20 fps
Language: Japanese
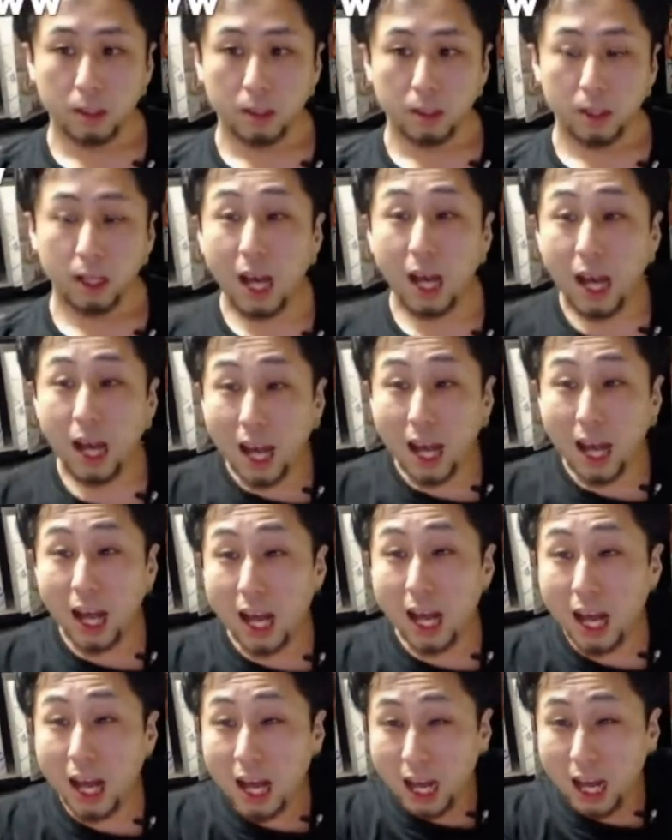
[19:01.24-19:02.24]

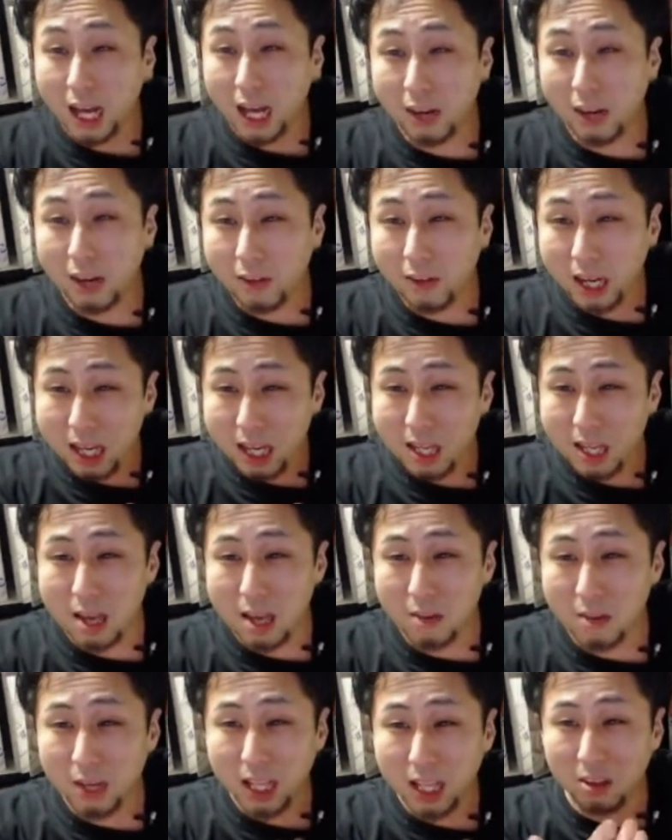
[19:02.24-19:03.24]
あー、かわいい
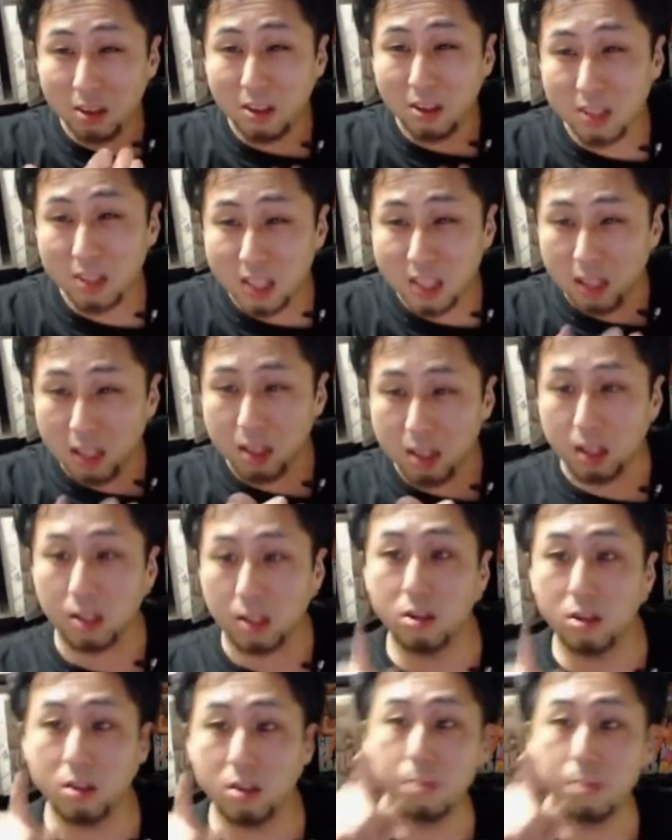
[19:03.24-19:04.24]
ね、ワドーってやったら
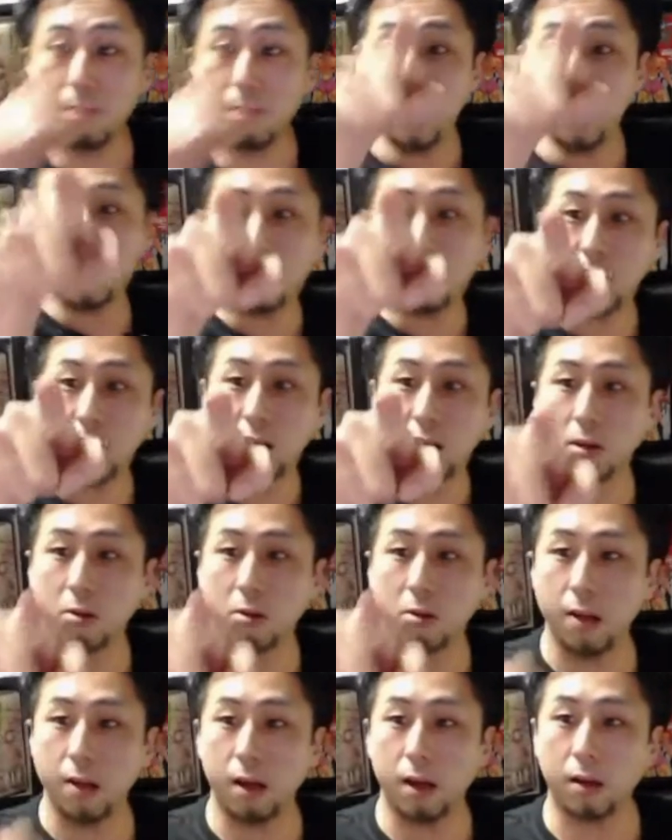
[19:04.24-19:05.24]
急に目つく可能
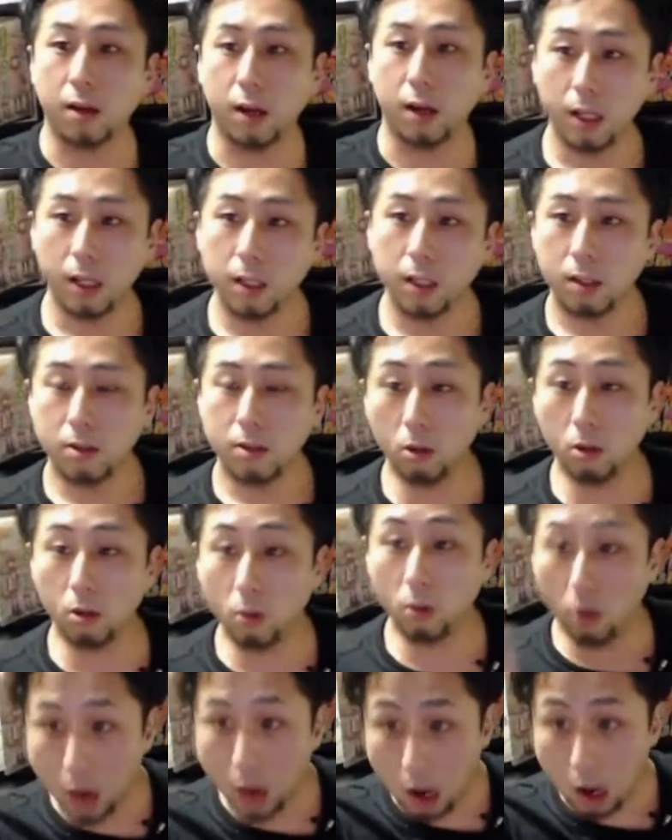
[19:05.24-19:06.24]
性あるから。そ
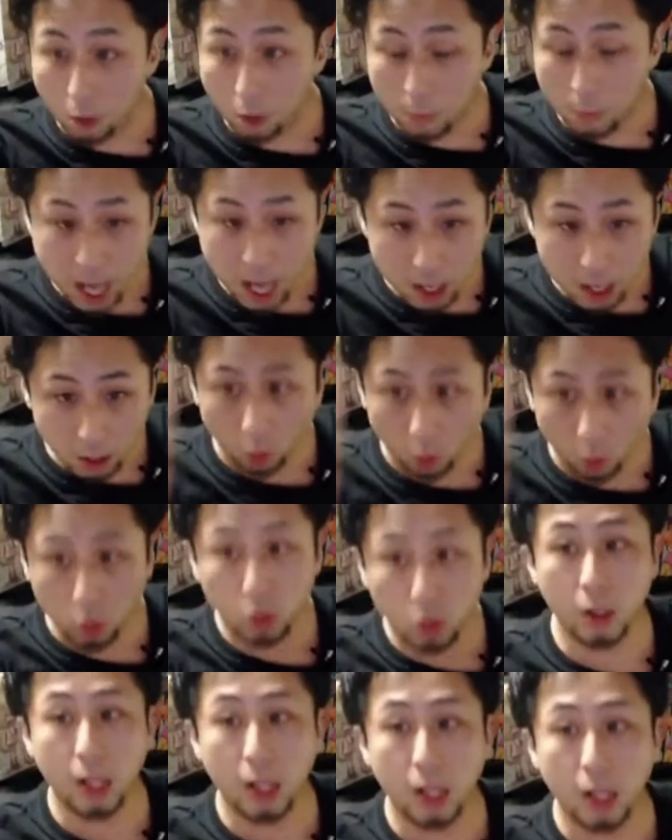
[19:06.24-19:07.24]
こはお前ら大
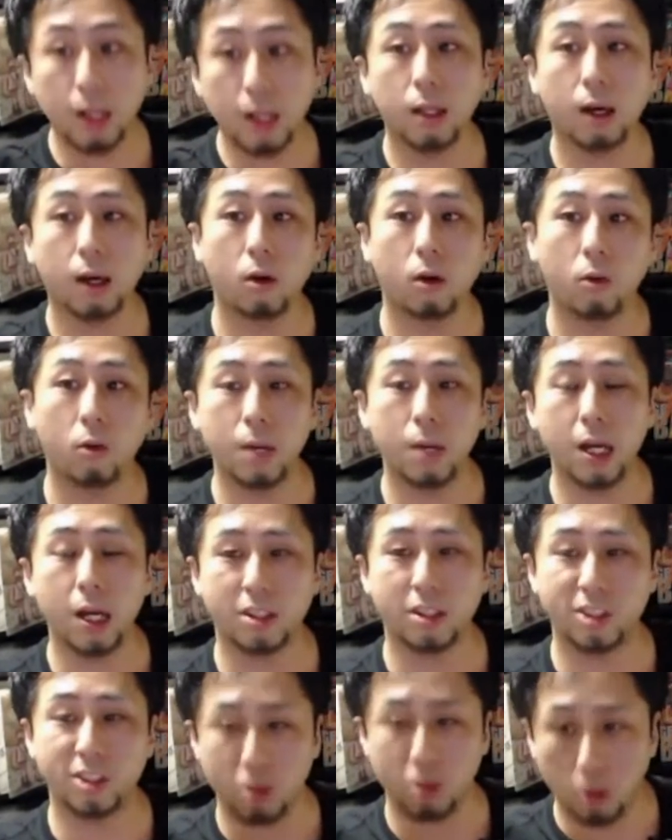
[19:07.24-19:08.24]
人なんだから、お前
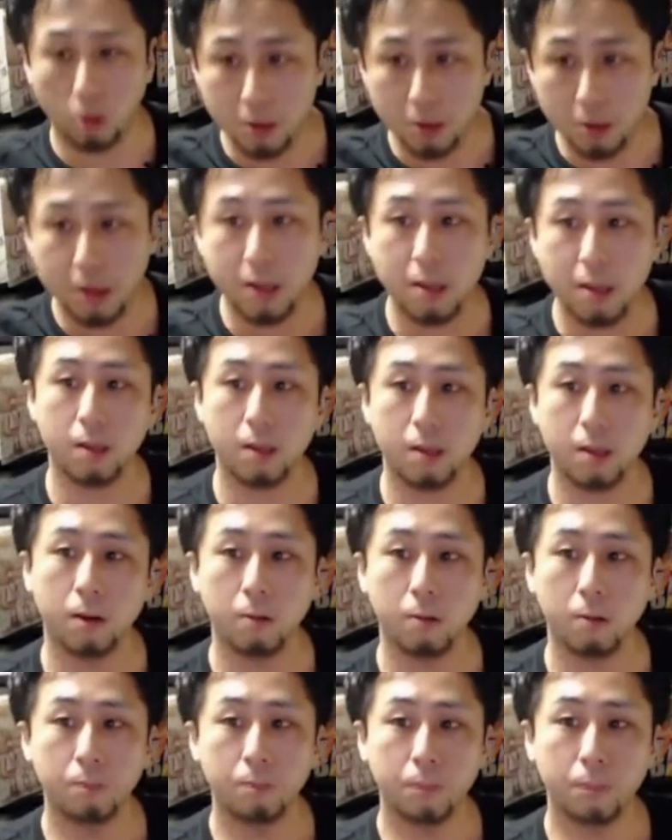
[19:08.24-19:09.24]
ら自己責任だよ。
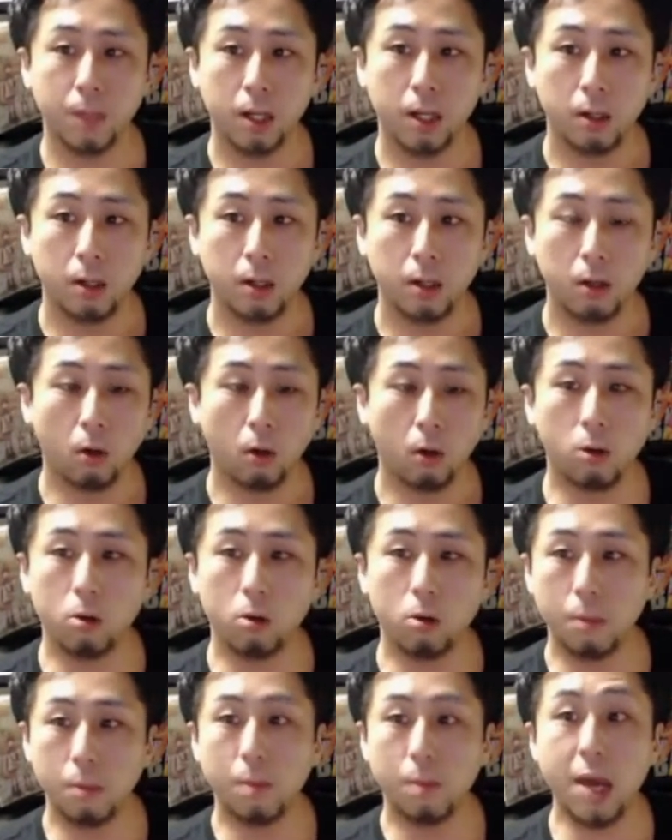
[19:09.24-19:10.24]
子
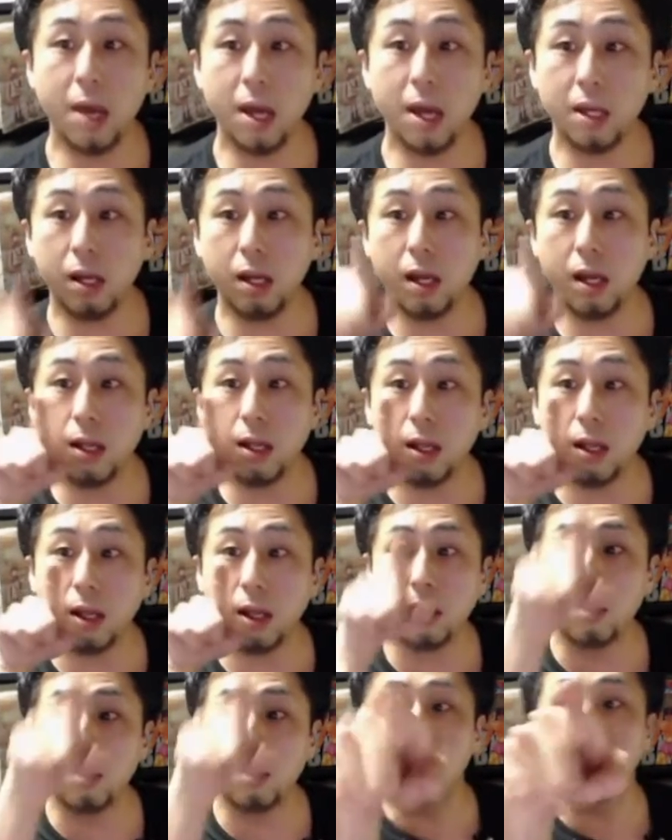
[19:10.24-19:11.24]
供目綺麗だ
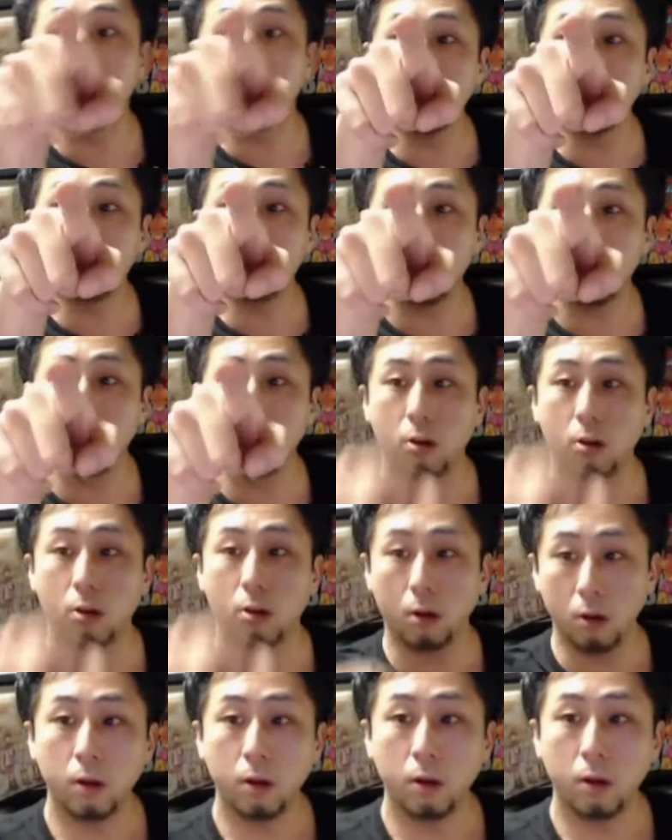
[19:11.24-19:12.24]
なってズブっていくぞ。
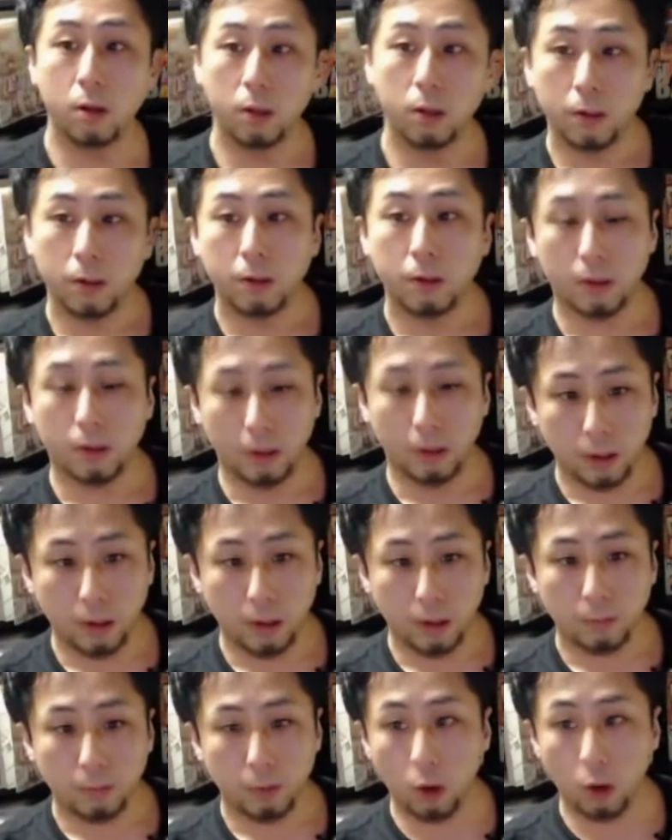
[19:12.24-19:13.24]

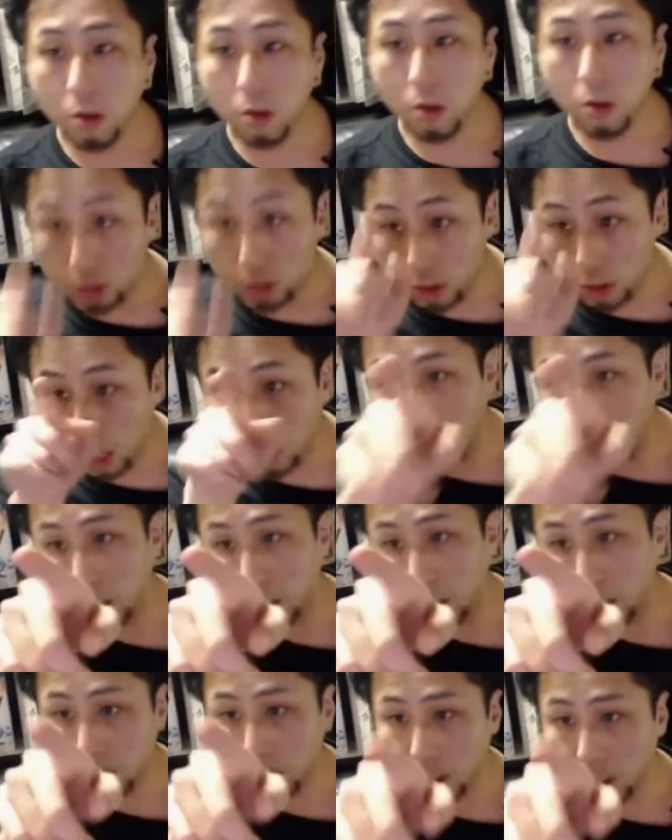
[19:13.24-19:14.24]
これよくある
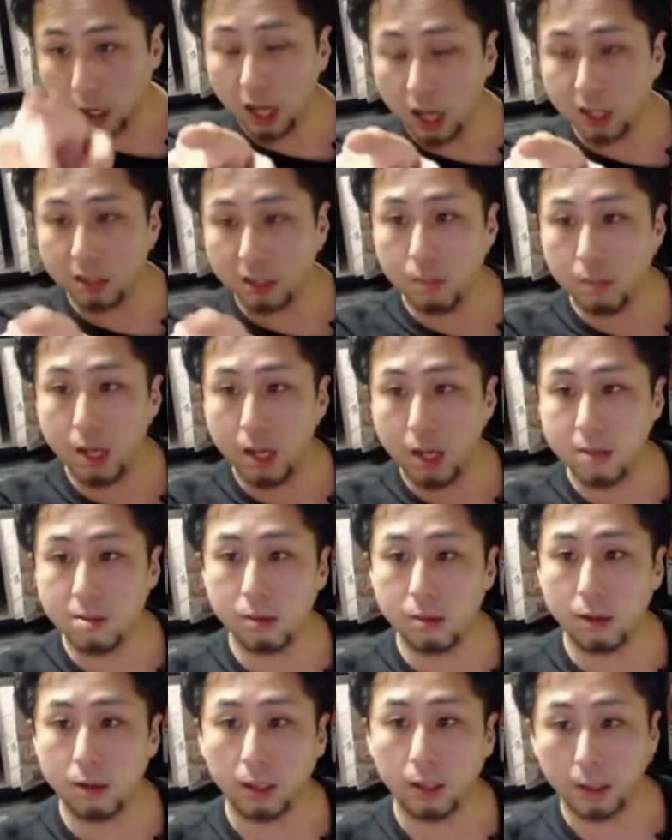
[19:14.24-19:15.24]
話だから、赤ちゃん目つ
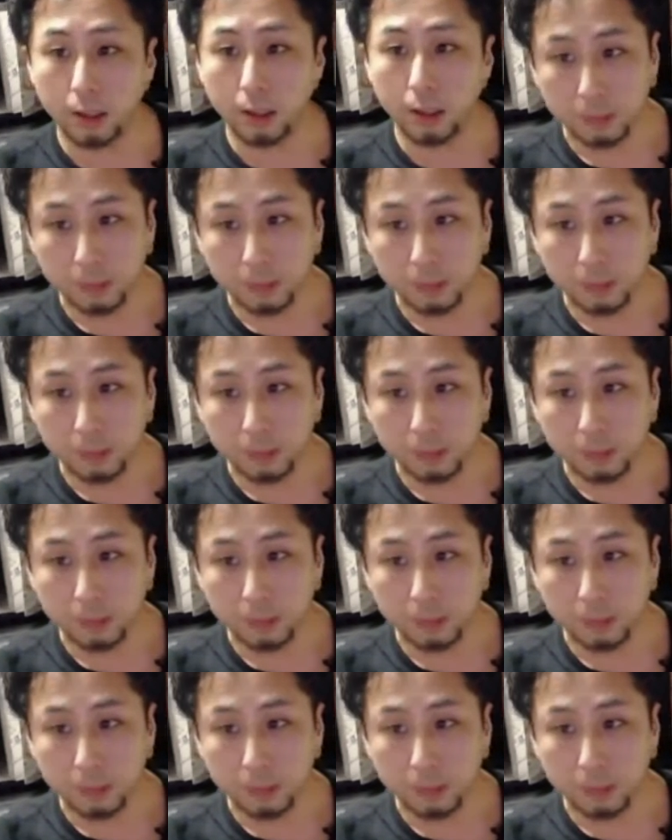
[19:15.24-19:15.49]
くからな。